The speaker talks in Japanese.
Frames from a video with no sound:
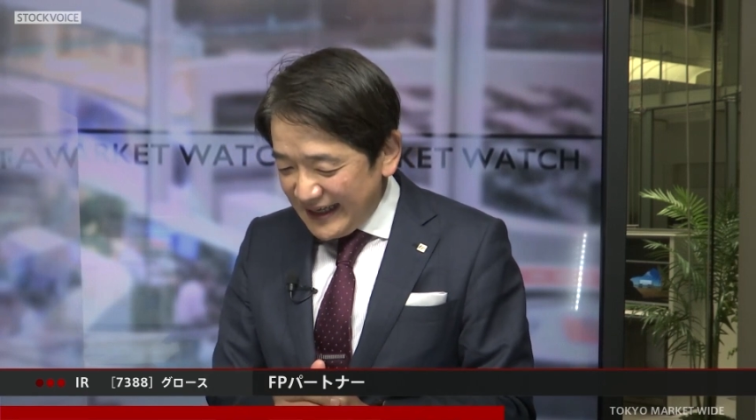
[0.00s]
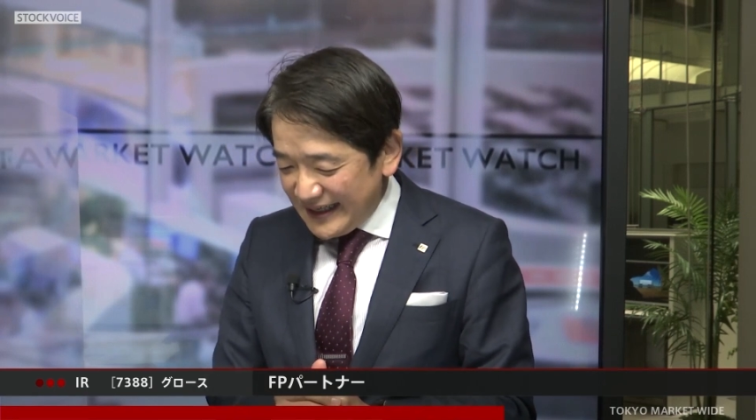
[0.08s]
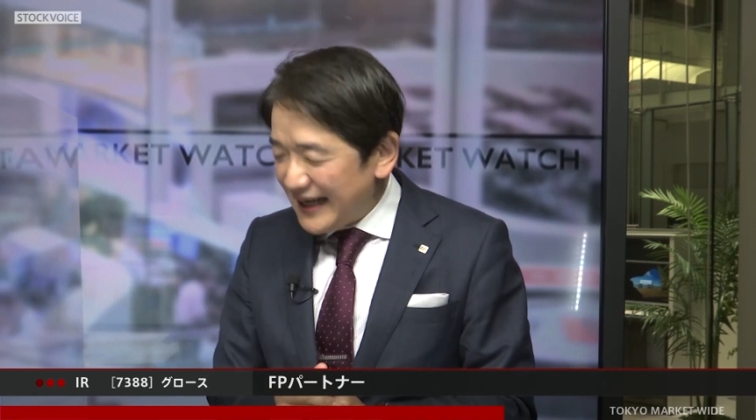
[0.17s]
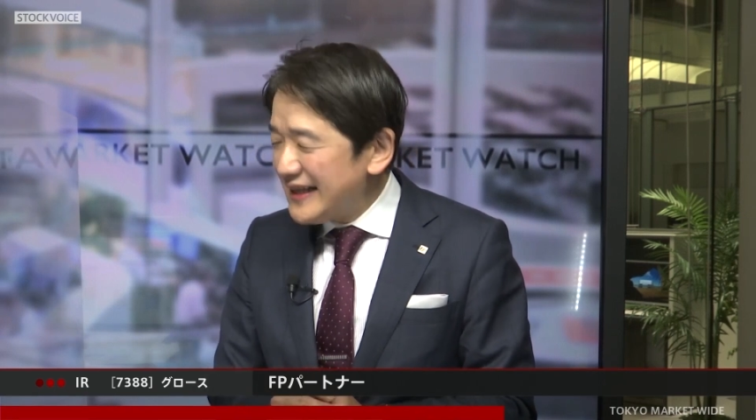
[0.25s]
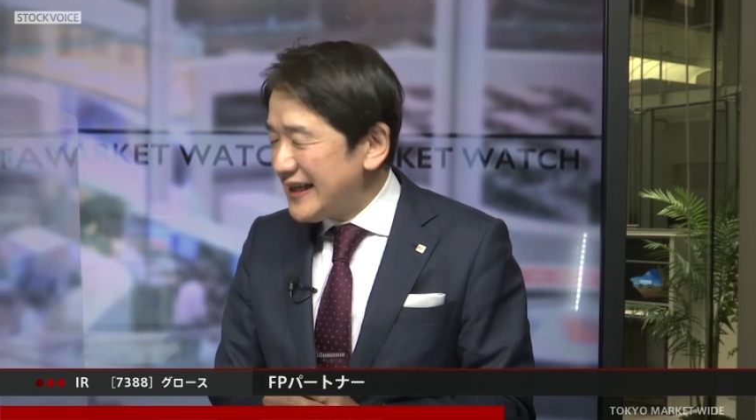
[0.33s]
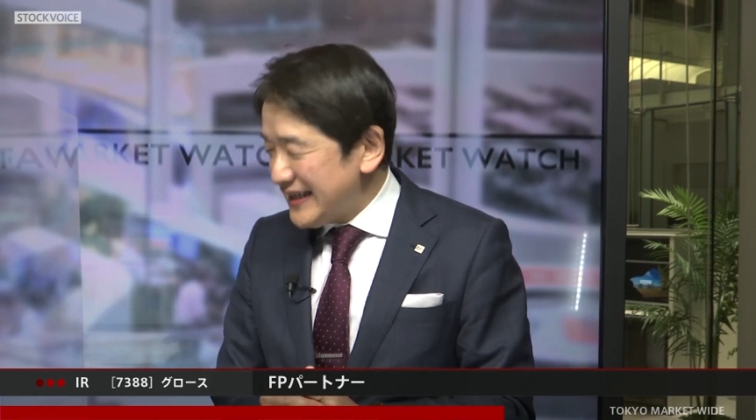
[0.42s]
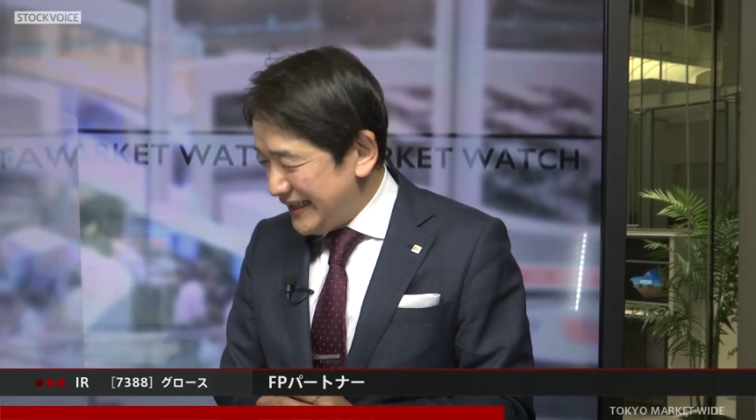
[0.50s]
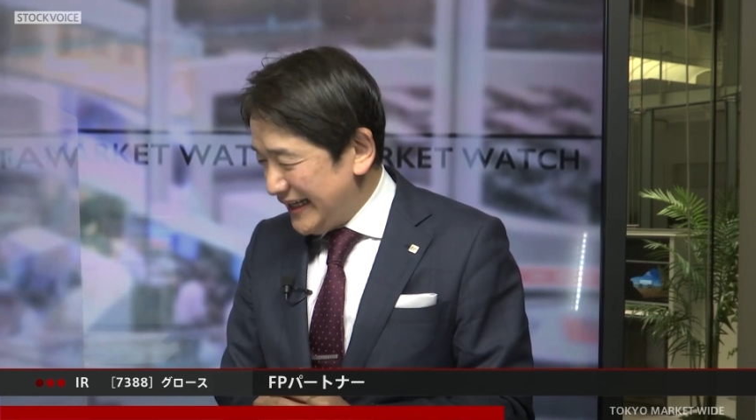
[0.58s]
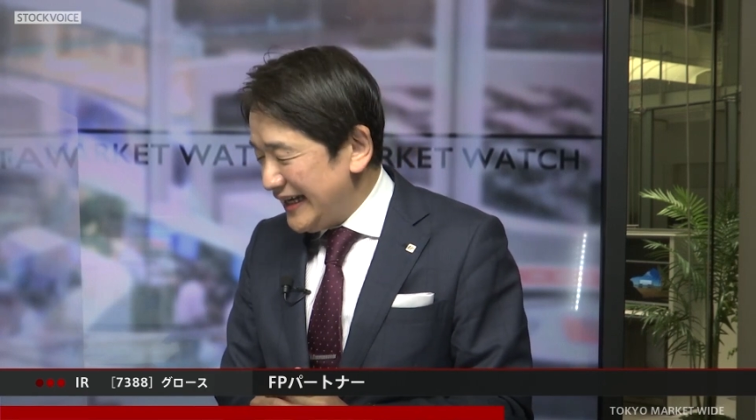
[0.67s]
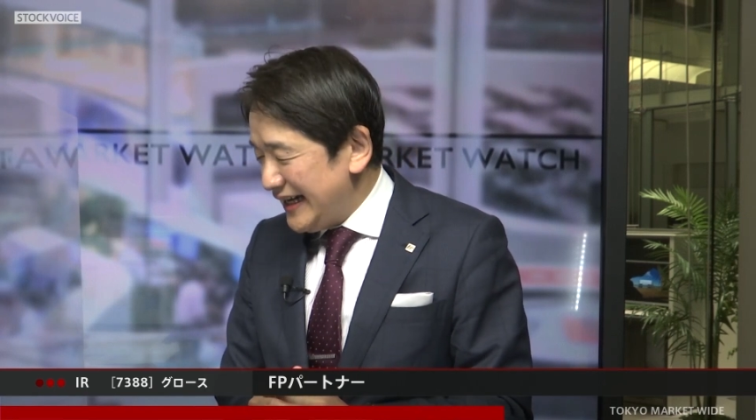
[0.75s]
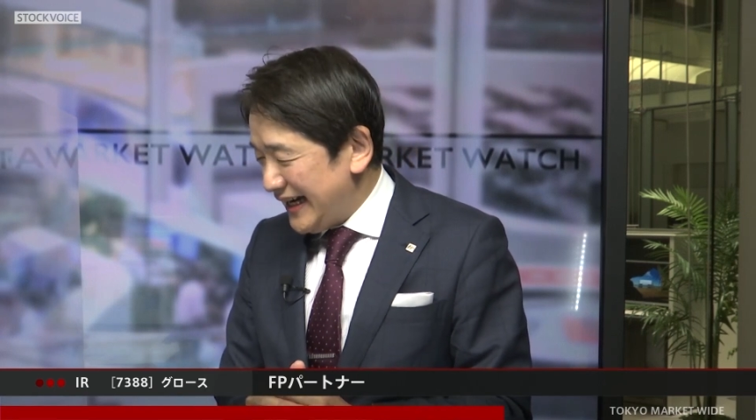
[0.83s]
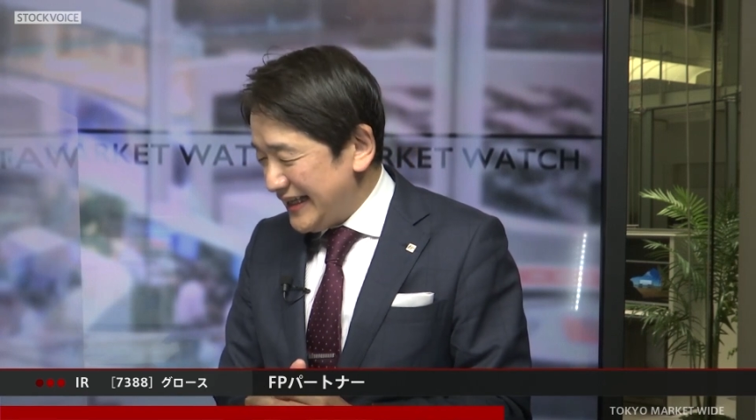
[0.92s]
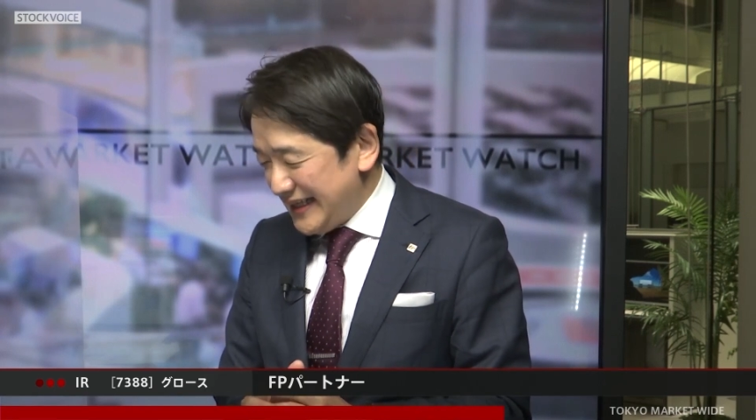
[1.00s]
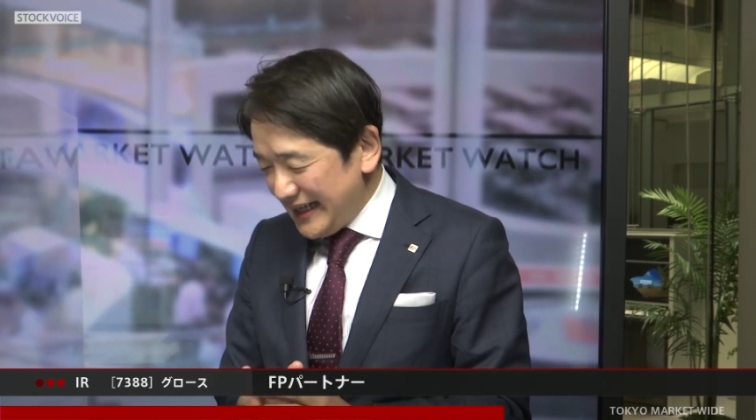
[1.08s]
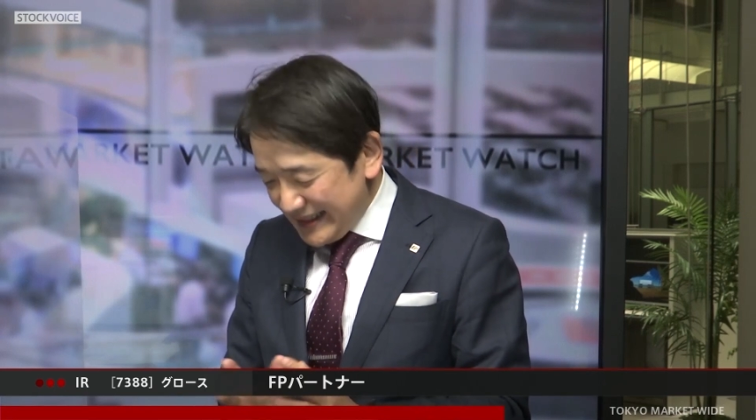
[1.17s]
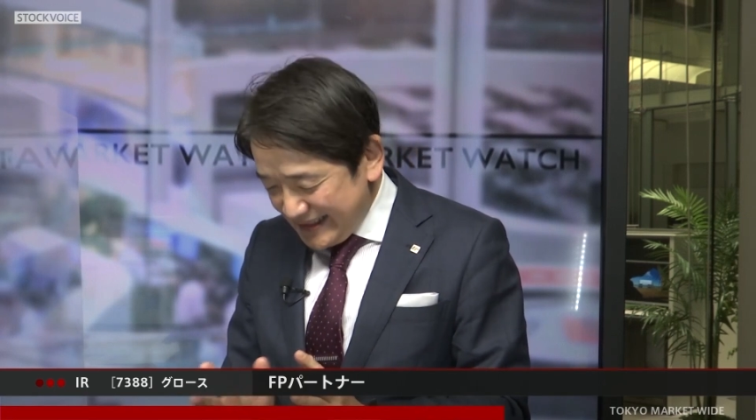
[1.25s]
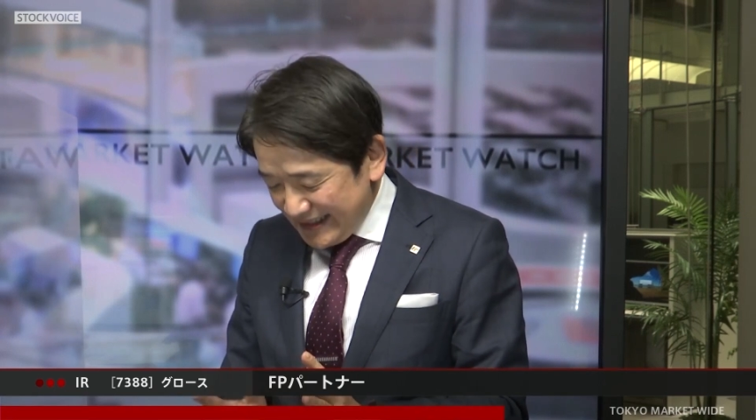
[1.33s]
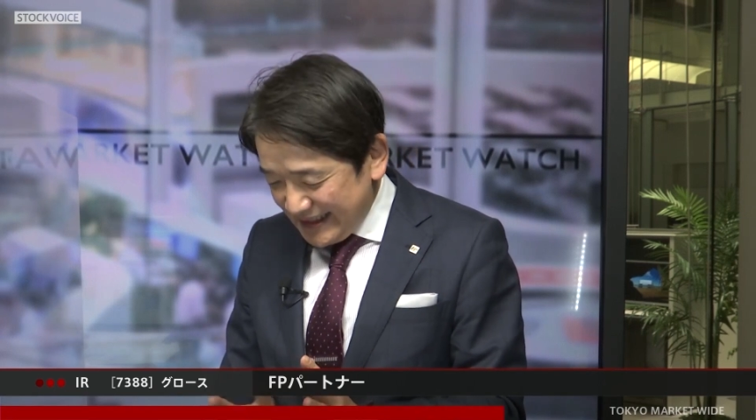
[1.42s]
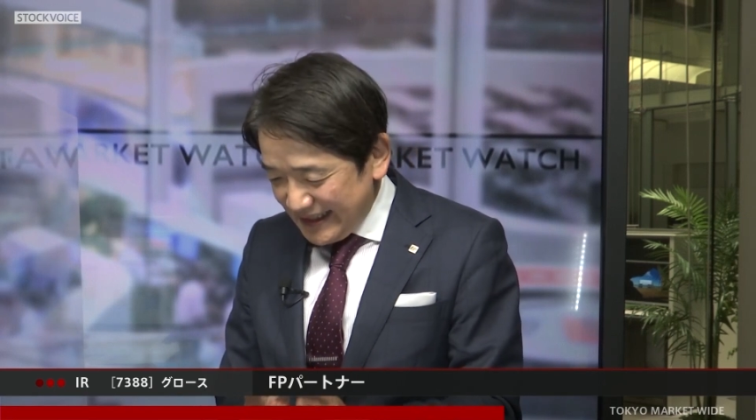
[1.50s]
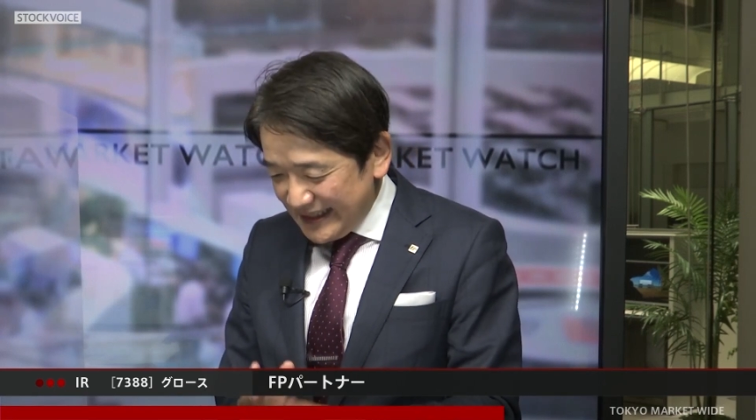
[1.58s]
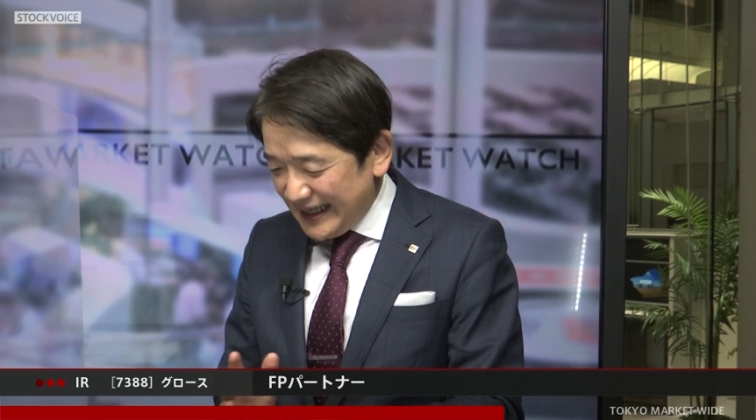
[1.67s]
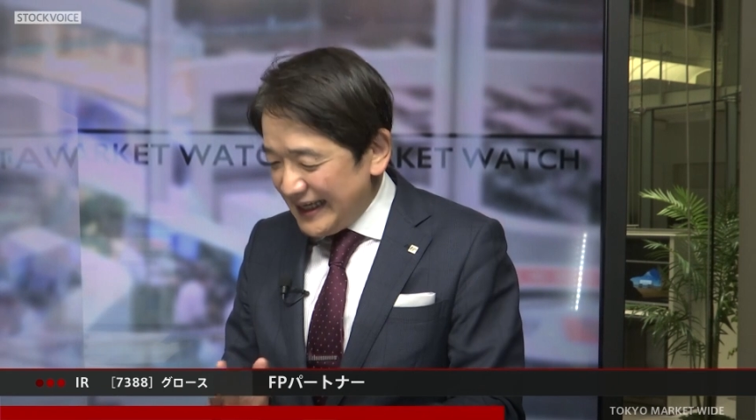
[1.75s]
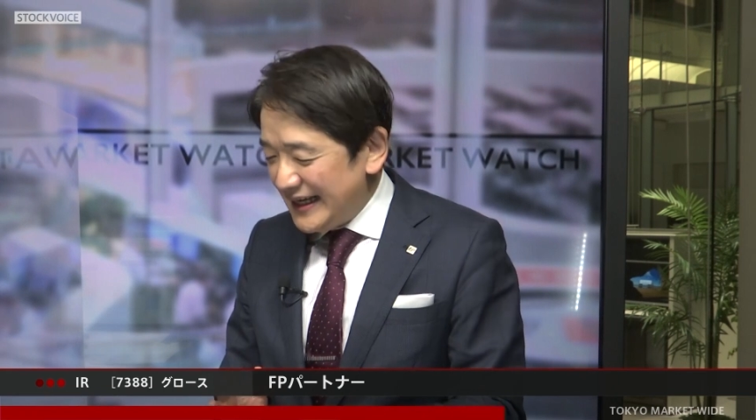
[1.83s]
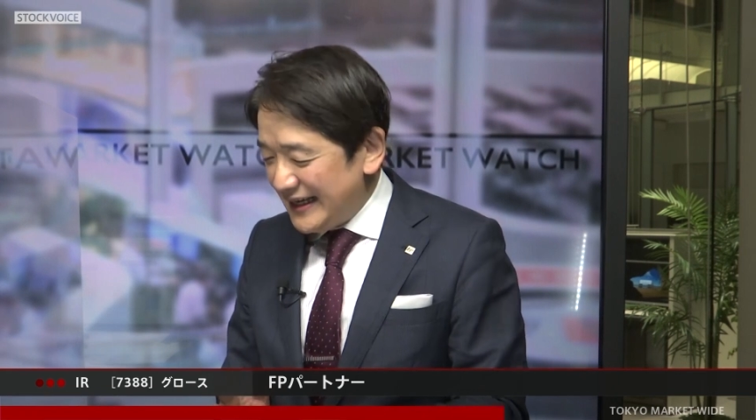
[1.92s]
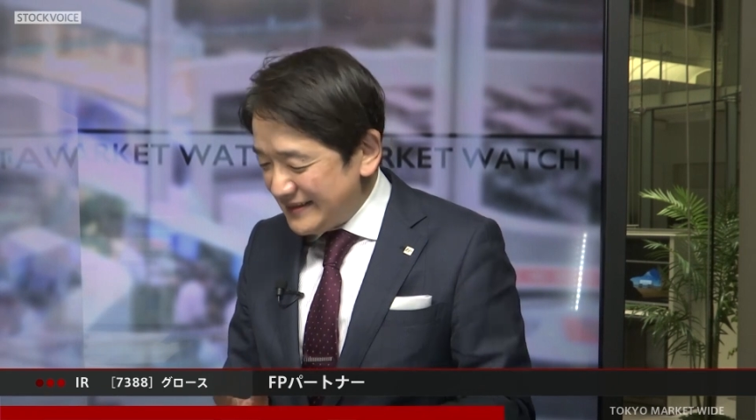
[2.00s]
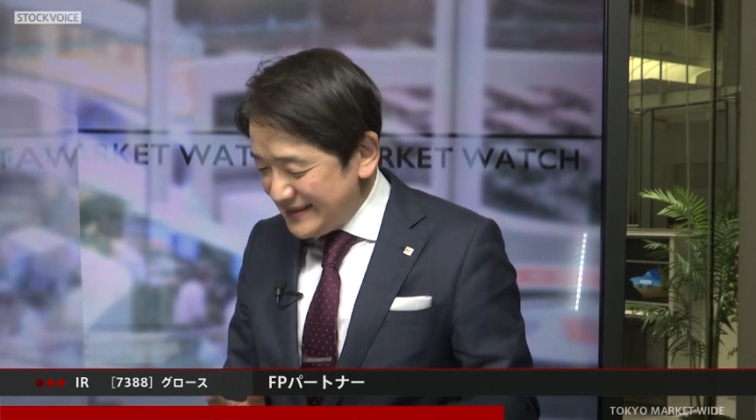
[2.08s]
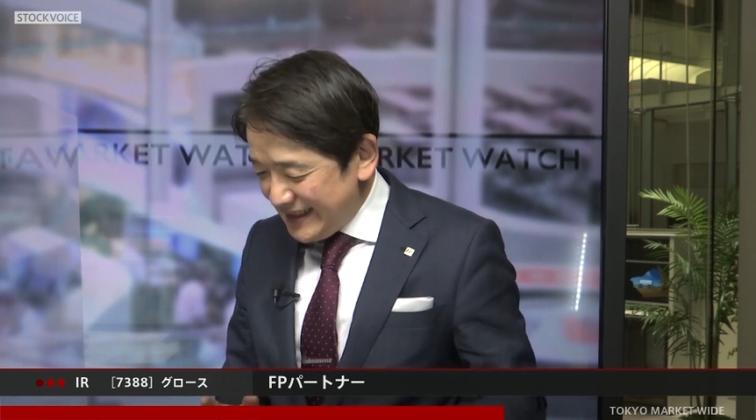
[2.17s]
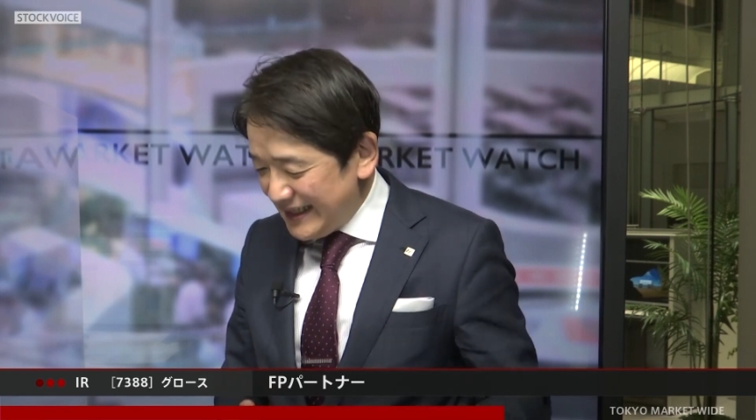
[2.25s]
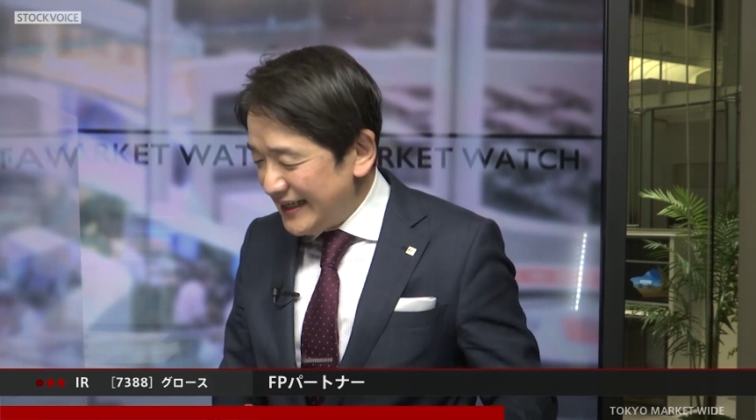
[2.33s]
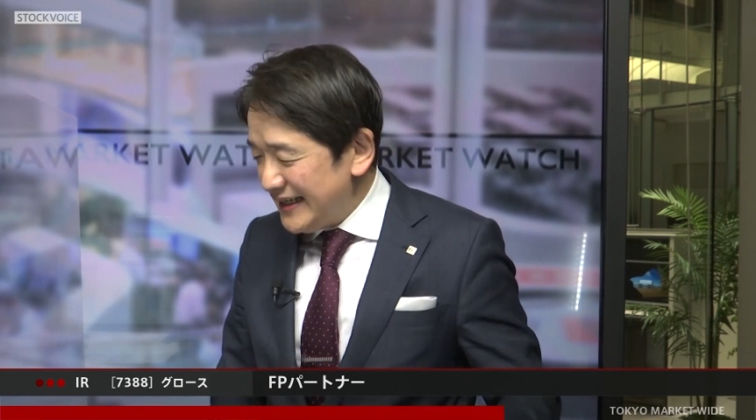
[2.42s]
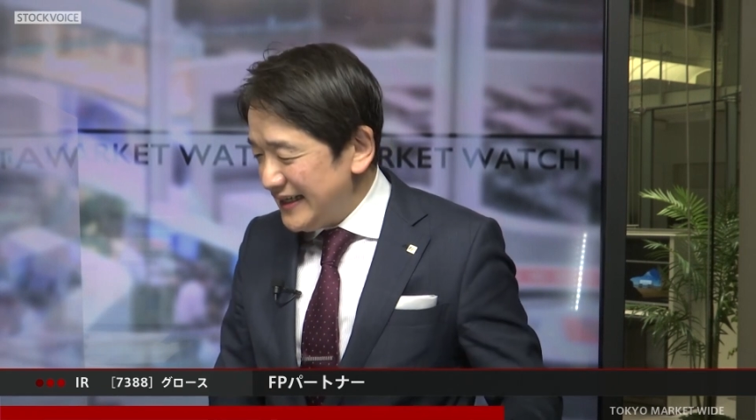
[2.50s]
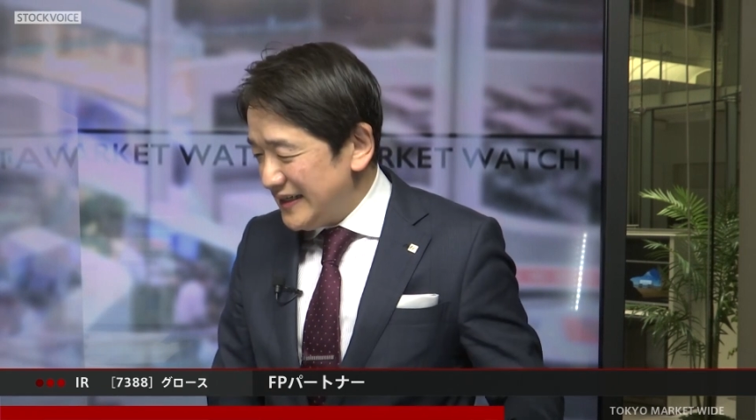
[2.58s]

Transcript: えー、かなり新しい契約に